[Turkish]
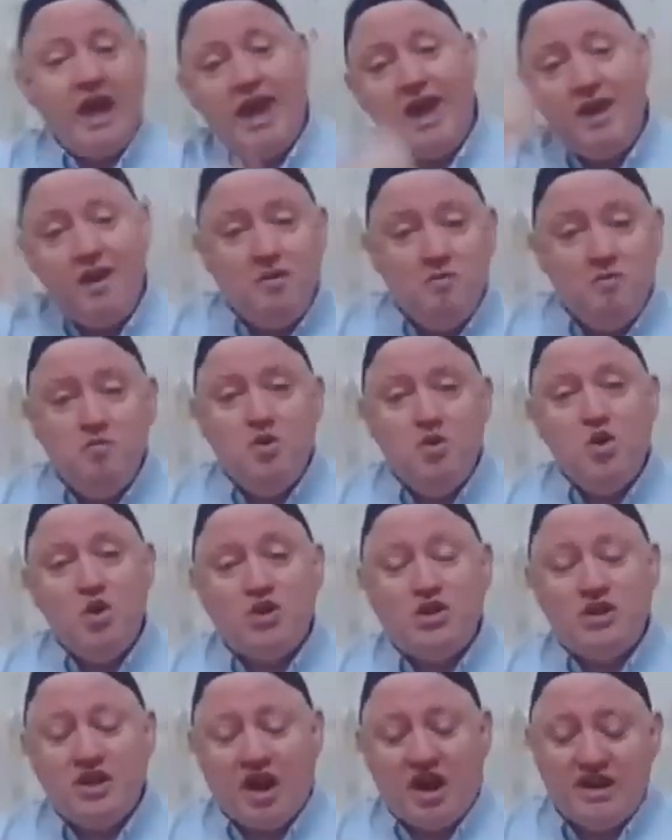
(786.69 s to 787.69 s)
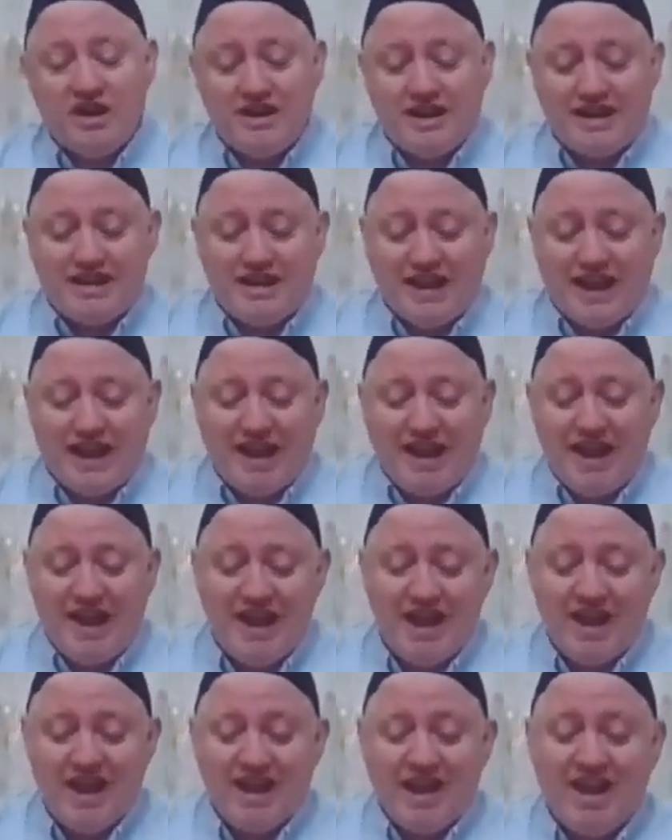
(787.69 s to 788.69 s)
en büyük
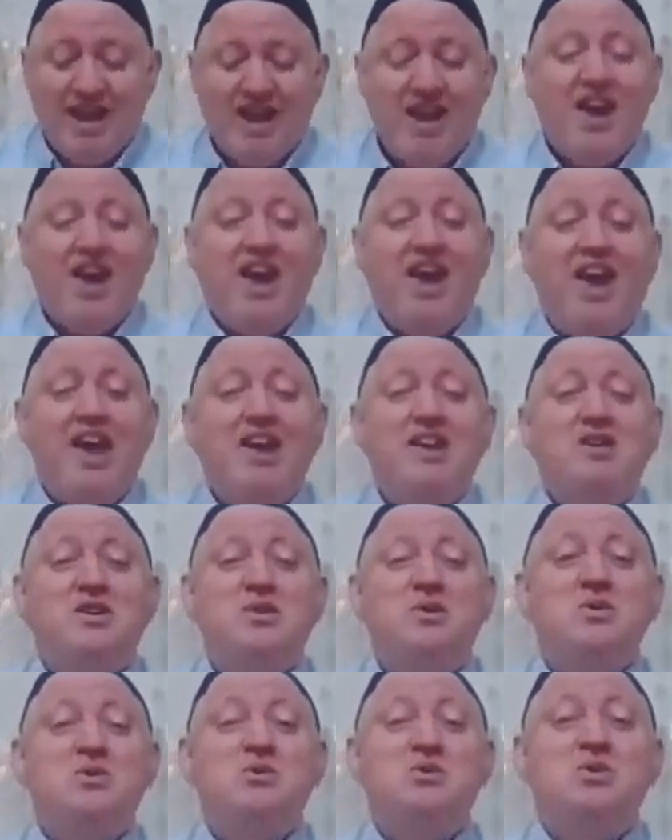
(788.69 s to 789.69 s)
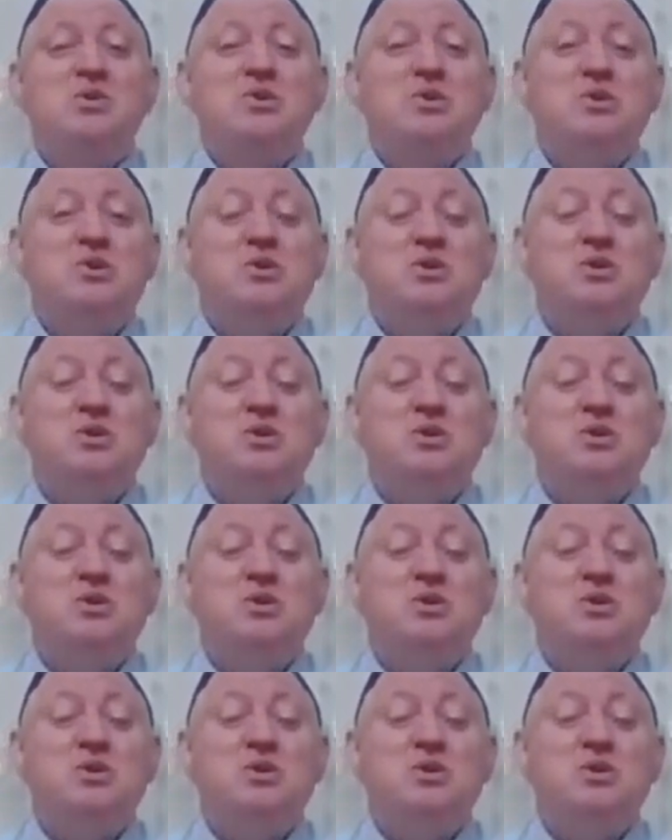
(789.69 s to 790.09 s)
dairede en küçük